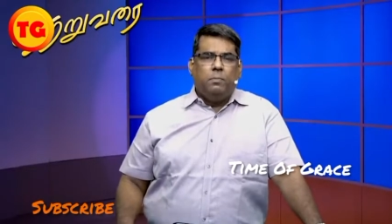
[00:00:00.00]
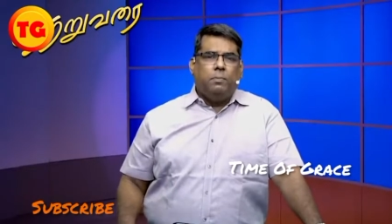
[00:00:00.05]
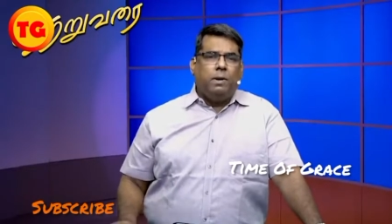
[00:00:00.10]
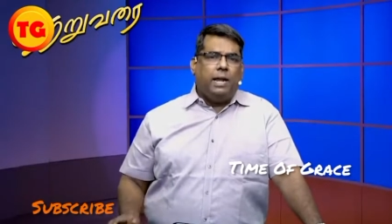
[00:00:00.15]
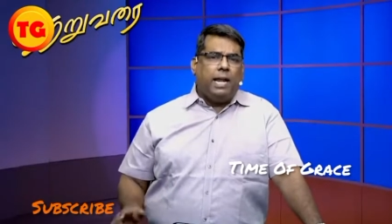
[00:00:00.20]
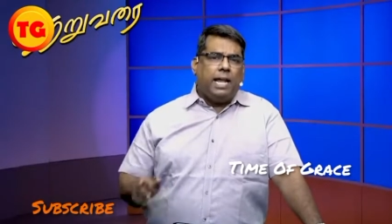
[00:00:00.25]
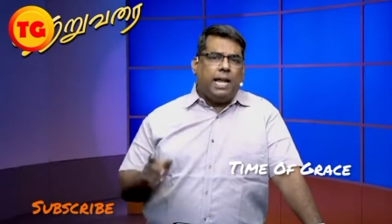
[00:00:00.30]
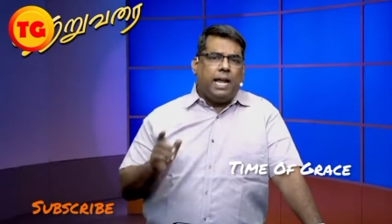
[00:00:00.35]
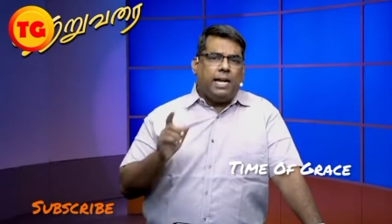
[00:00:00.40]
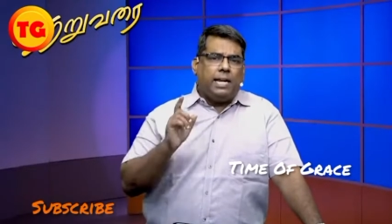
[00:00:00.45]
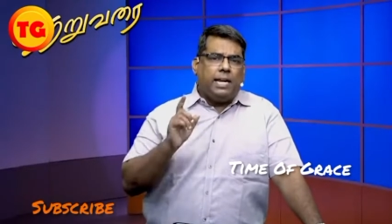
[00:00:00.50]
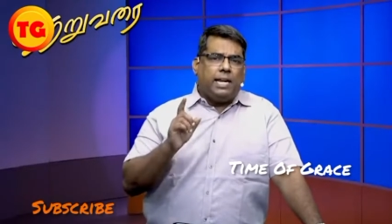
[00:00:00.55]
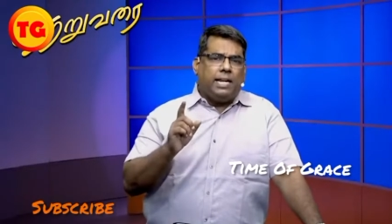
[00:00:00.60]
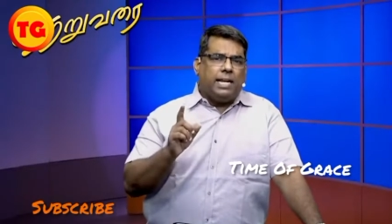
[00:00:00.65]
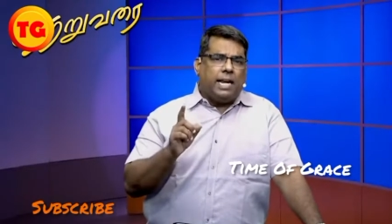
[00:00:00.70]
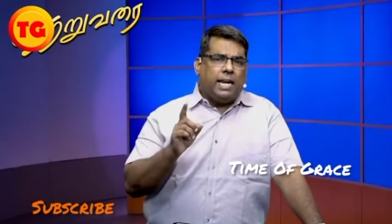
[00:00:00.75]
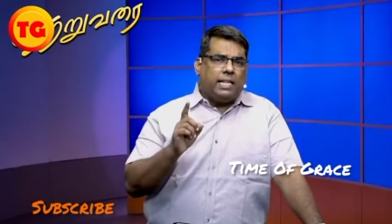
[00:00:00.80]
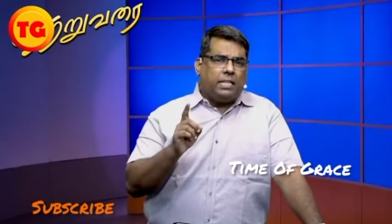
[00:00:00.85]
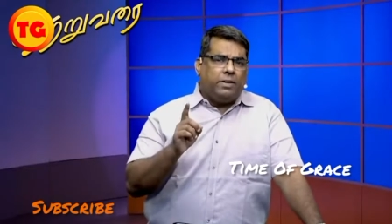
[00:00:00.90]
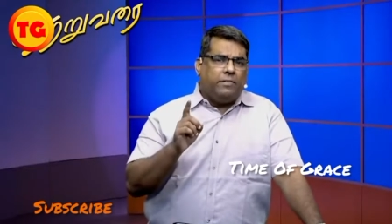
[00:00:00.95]
பிள்ளையாண்டனை
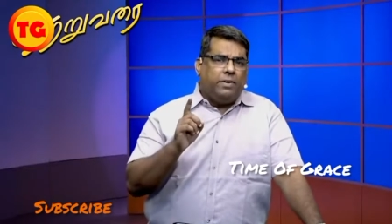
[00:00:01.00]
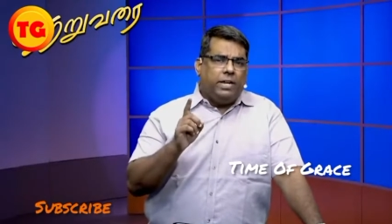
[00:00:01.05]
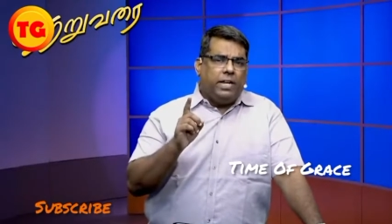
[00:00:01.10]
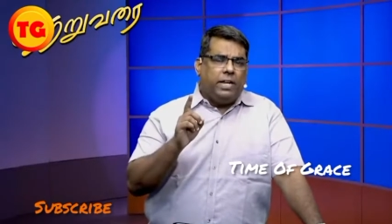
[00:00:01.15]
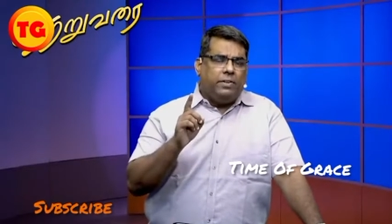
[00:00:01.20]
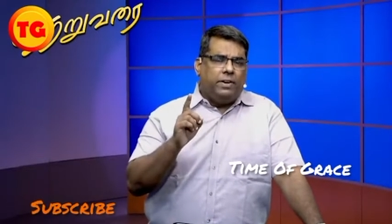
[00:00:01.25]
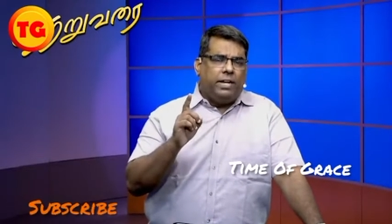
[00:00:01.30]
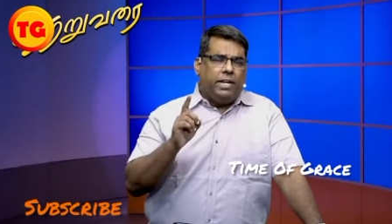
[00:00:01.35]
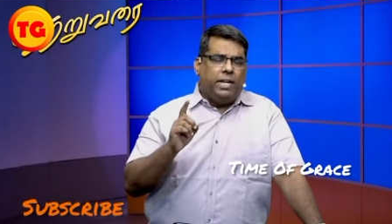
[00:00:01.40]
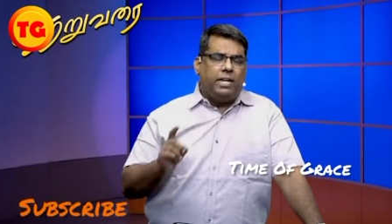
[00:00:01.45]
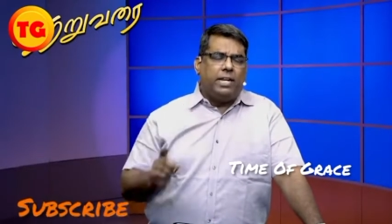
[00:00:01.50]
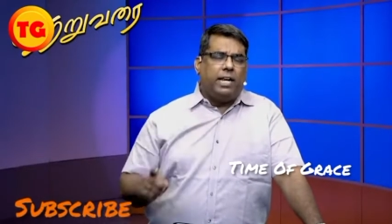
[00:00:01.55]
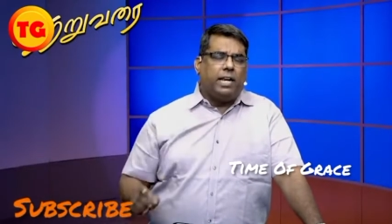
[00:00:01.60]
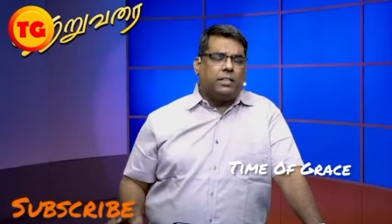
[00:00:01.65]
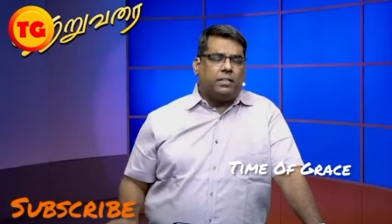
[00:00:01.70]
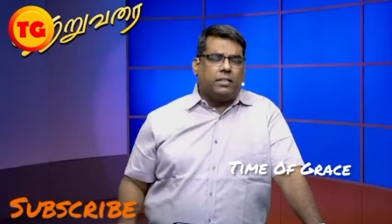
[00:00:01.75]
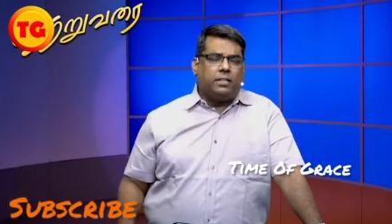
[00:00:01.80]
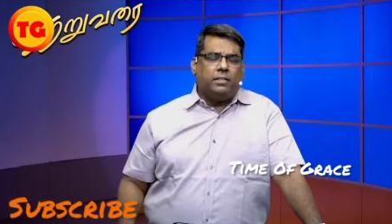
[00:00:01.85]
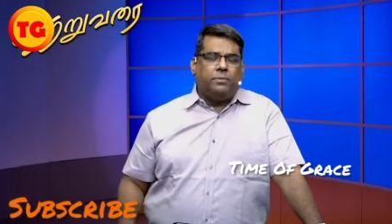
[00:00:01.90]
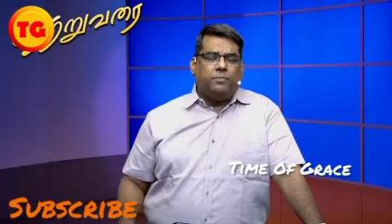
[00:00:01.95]
நடத்த வேண்டிய வழியில்
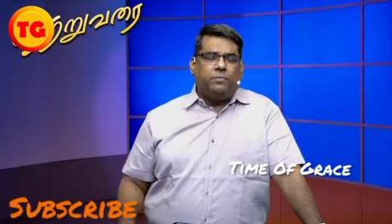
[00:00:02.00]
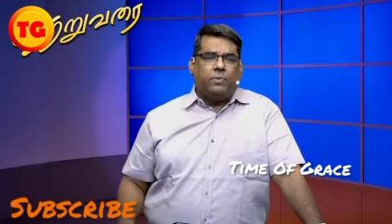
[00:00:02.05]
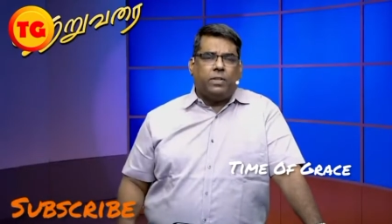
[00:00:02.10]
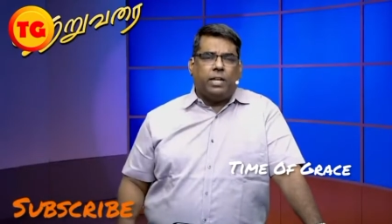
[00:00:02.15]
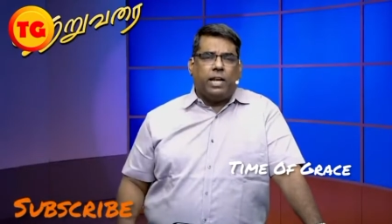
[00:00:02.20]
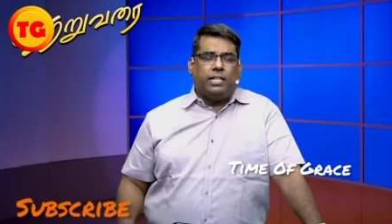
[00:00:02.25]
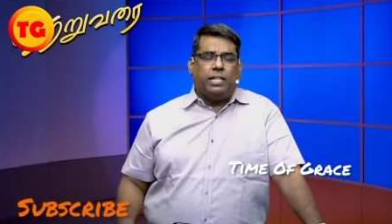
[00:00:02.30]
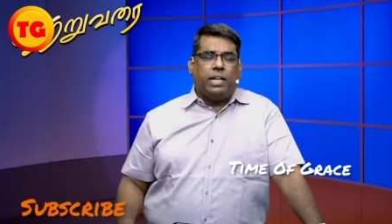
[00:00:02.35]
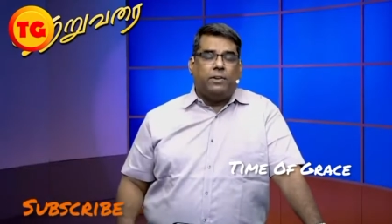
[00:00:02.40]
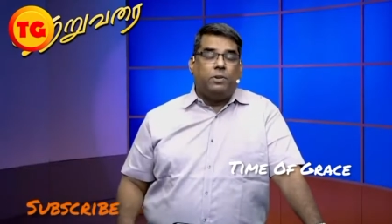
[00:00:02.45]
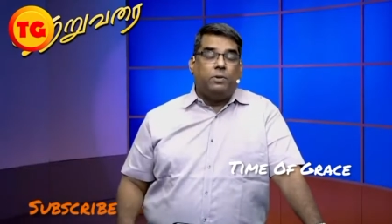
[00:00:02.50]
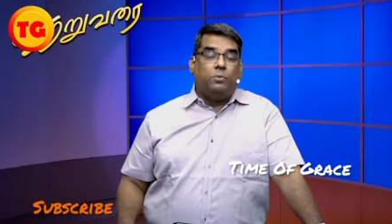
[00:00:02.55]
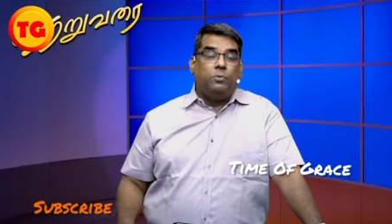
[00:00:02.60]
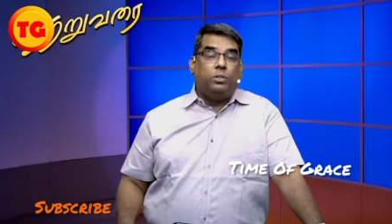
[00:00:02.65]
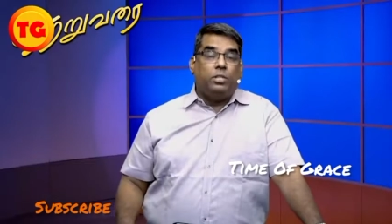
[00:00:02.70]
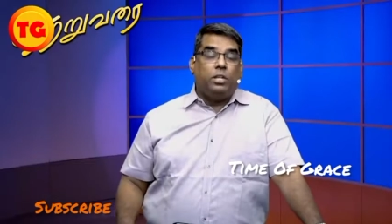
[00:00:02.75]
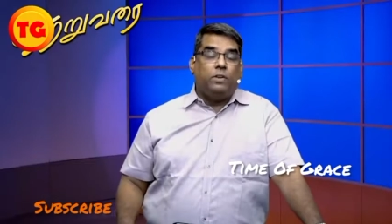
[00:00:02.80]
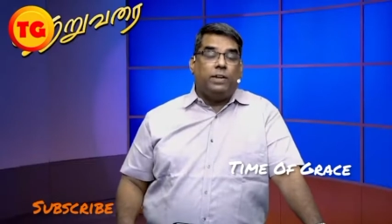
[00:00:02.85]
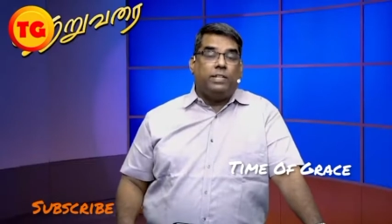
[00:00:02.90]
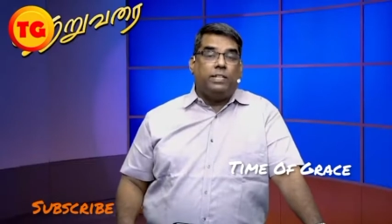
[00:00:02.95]
நடத்து அதை அவன்
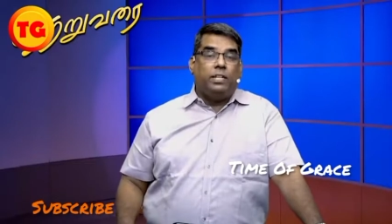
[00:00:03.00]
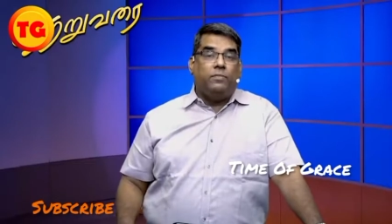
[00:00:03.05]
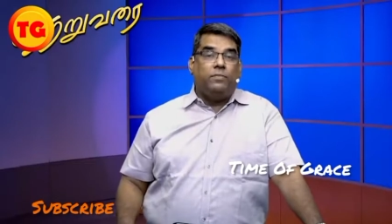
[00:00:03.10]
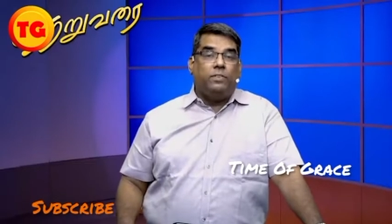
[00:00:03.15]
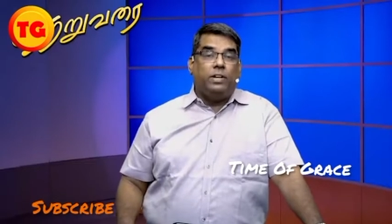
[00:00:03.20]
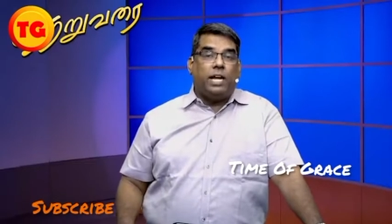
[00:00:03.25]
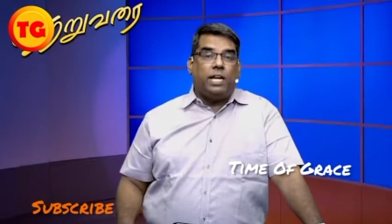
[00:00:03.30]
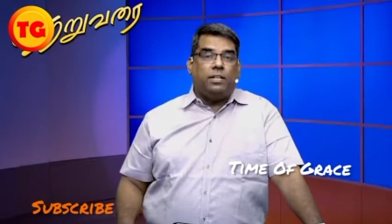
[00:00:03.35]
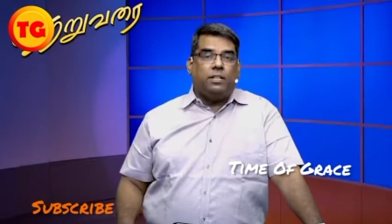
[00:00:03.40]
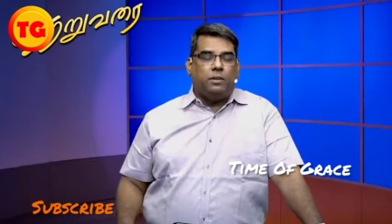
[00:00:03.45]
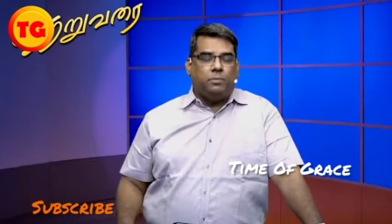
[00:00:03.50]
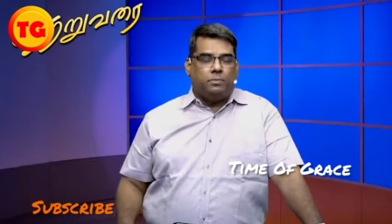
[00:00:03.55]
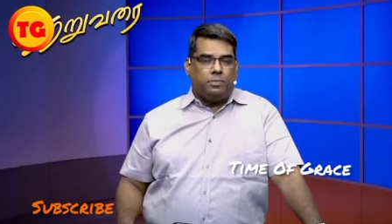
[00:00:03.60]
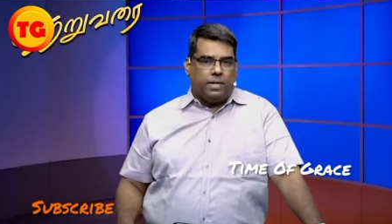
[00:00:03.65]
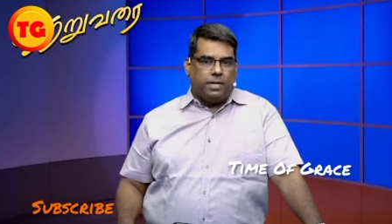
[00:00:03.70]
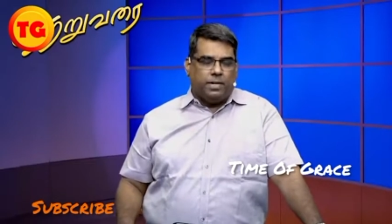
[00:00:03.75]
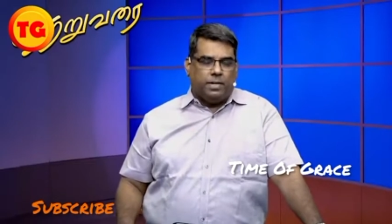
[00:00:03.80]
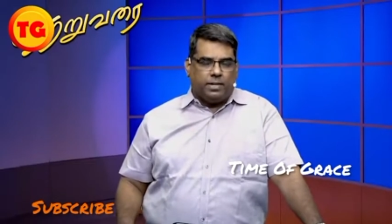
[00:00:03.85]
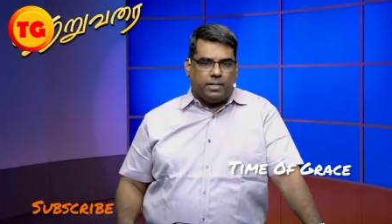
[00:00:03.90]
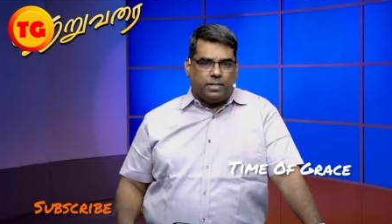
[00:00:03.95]
முதிர் வயதிலும்
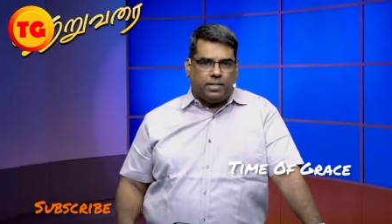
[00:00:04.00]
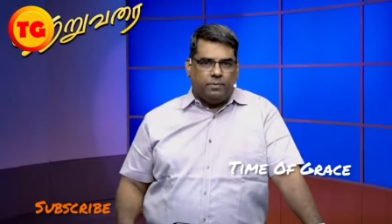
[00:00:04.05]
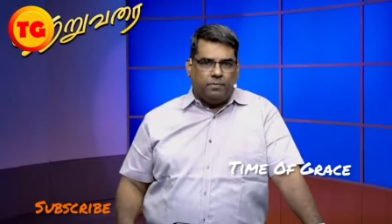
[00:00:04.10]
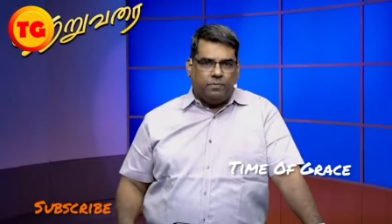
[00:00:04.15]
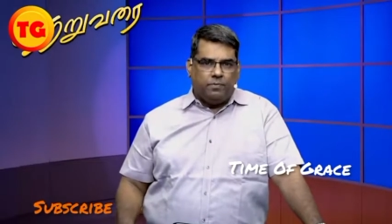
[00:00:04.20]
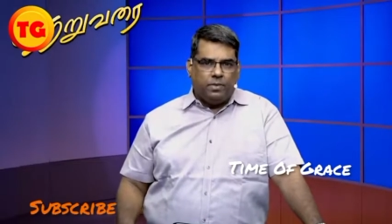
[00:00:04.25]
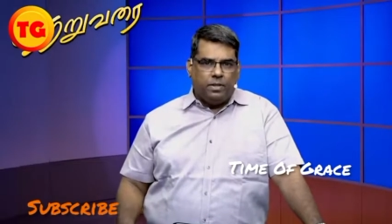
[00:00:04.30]
விடாதிருப்பான் இருக்கு